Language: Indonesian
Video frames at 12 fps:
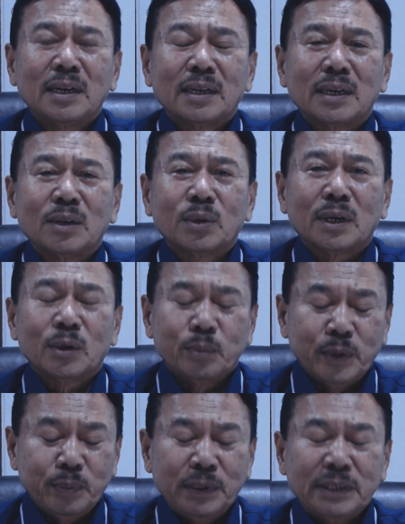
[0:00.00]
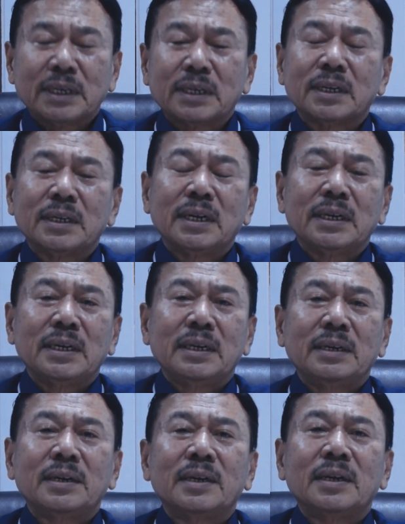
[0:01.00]
Kalau kalau berbicara
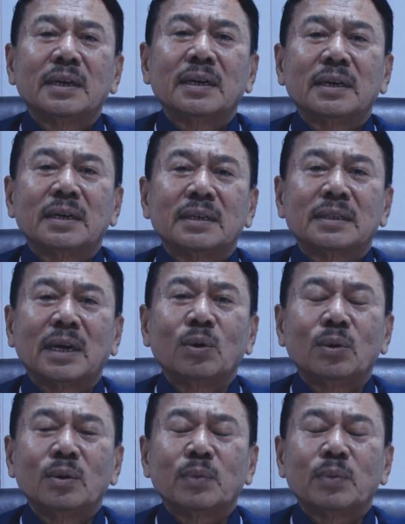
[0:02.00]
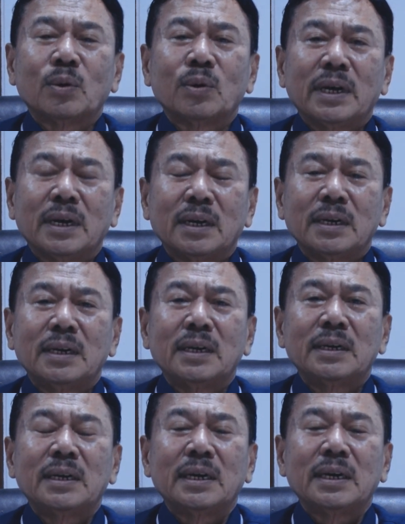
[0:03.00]
dari uh, tahun perolehan
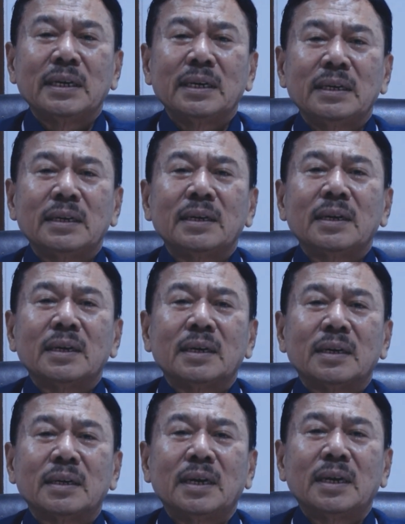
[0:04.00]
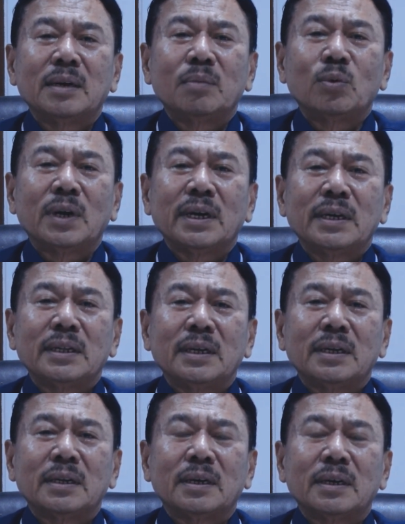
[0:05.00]
dan dari uh, dari mulai
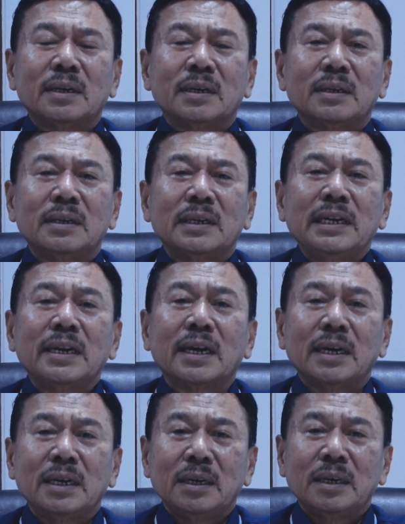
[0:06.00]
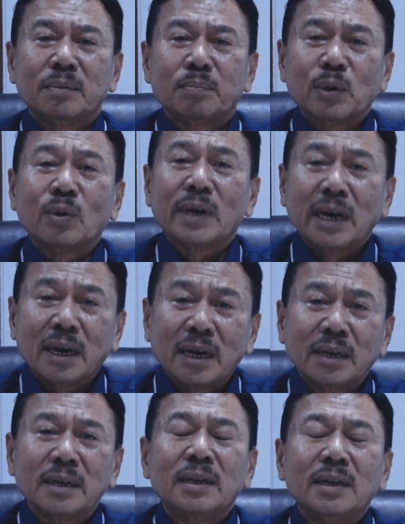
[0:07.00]
uh, nilai
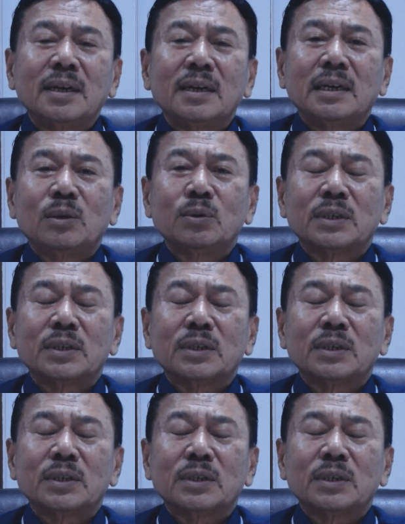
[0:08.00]
perolehan itu